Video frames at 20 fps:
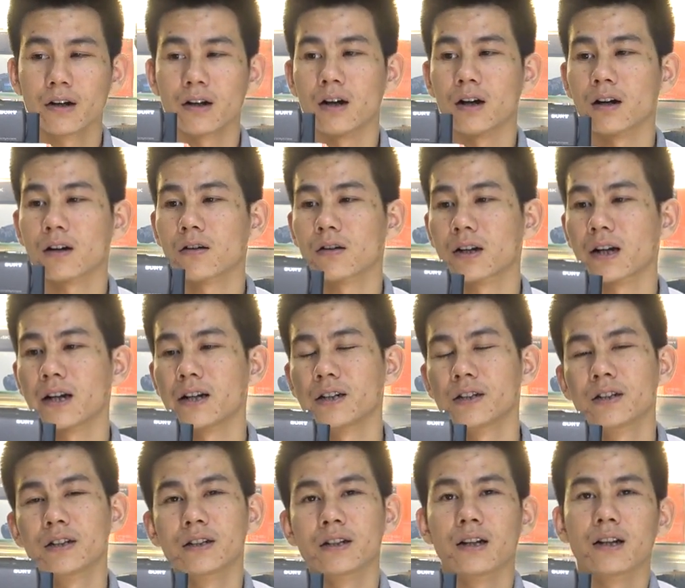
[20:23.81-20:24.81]
À, con
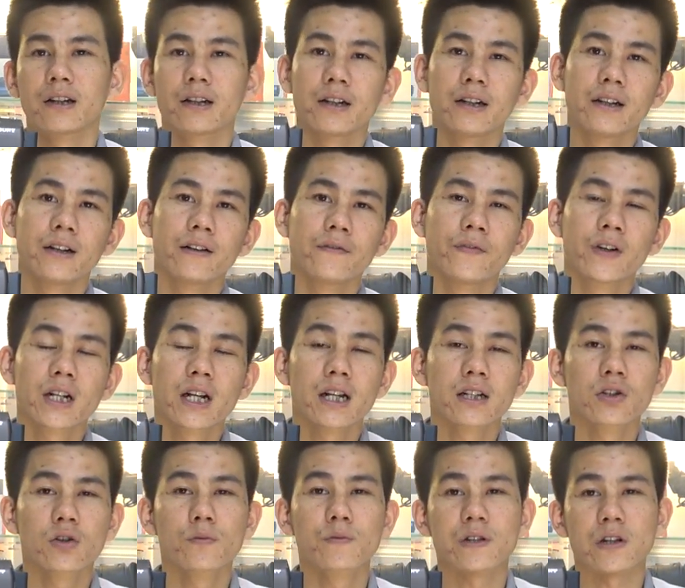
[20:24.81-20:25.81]
này thì vẫn
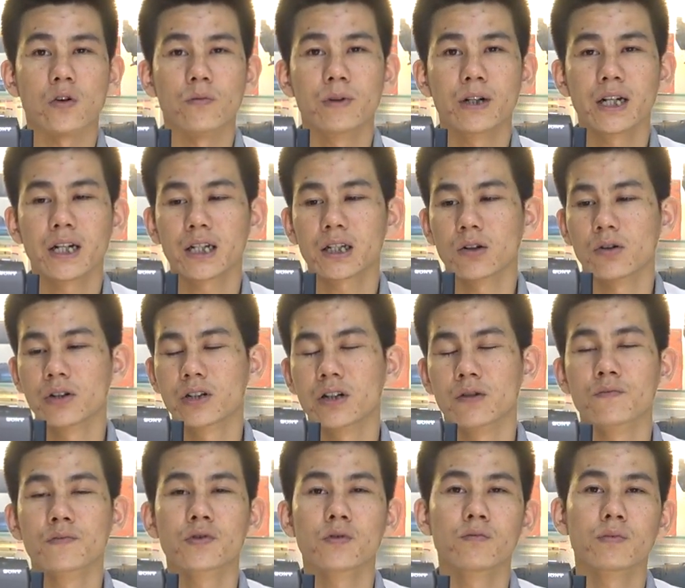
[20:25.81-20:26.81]
là zoom sáu mươi x thôi,
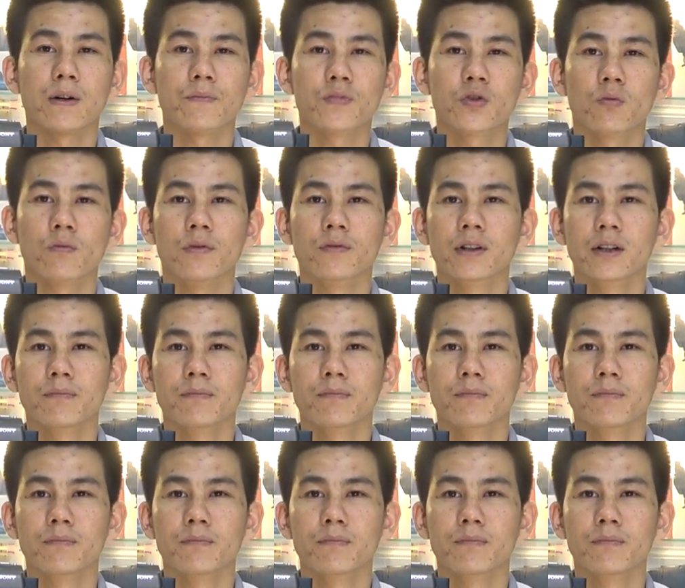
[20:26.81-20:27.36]
chống zoom năm mươi, ống